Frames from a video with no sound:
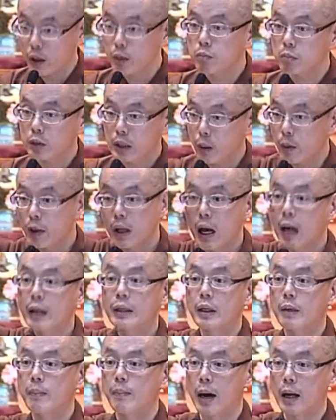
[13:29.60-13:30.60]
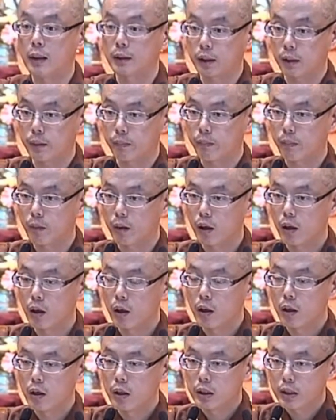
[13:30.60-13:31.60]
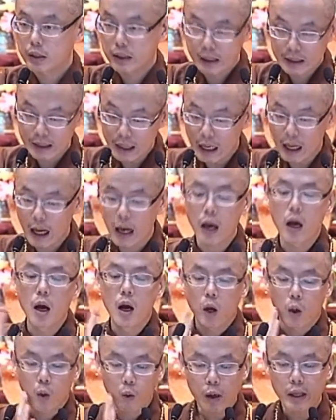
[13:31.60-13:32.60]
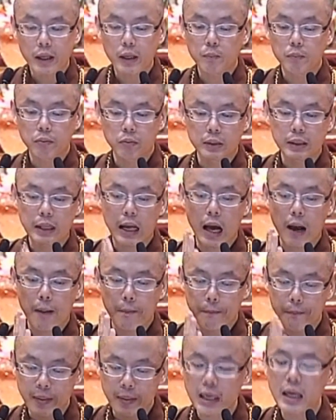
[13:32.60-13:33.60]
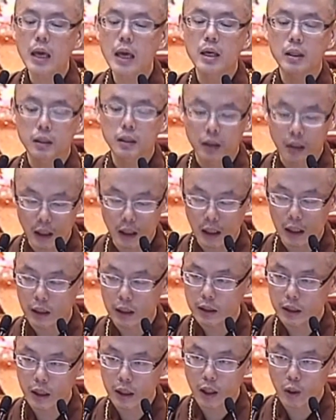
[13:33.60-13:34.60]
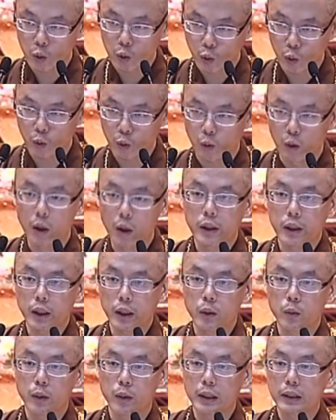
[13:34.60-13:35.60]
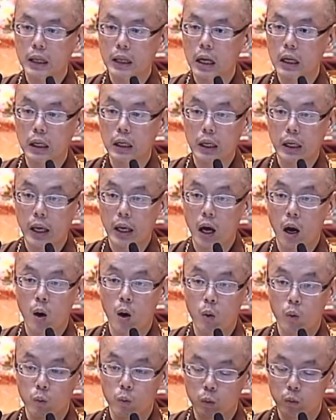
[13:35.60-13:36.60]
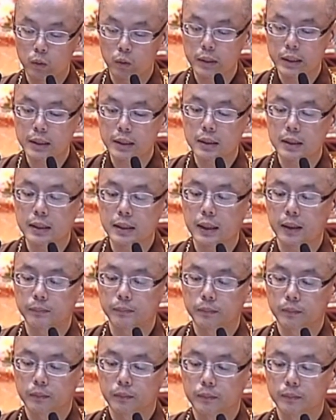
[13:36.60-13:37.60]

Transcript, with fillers: 观音菩萨会拉你一把的。写下来，观音菩萨遍一切处。 因为他了无自性，